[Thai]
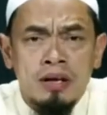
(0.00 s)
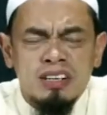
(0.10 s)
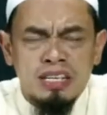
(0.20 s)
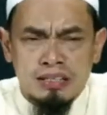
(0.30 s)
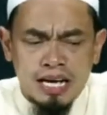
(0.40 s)

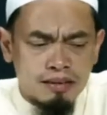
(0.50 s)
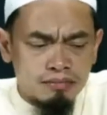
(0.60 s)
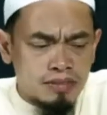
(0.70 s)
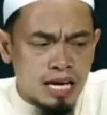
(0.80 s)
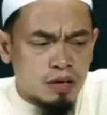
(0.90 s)
ดังเช่น
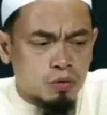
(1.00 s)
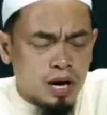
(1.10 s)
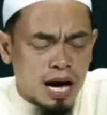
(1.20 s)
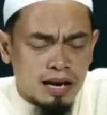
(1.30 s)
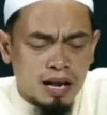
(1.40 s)
ในอัลกุร
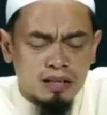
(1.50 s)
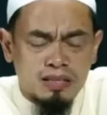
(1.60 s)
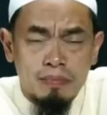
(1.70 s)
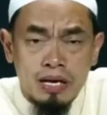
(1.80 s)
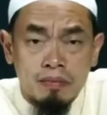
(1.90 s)
อานอัลลอฮ์
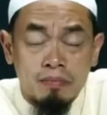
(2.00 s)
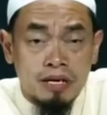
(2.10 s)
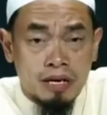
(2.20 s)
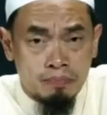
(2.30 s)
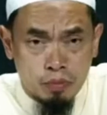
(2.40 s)
ตำหนิ
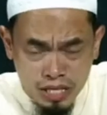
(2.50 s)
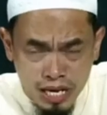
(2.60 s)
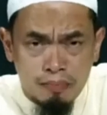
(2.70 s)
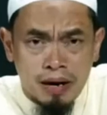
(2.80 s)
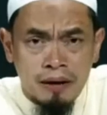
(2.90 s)
กับผู้ที่
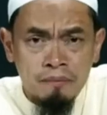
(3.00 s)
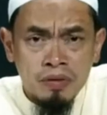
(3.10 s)
ละหมาด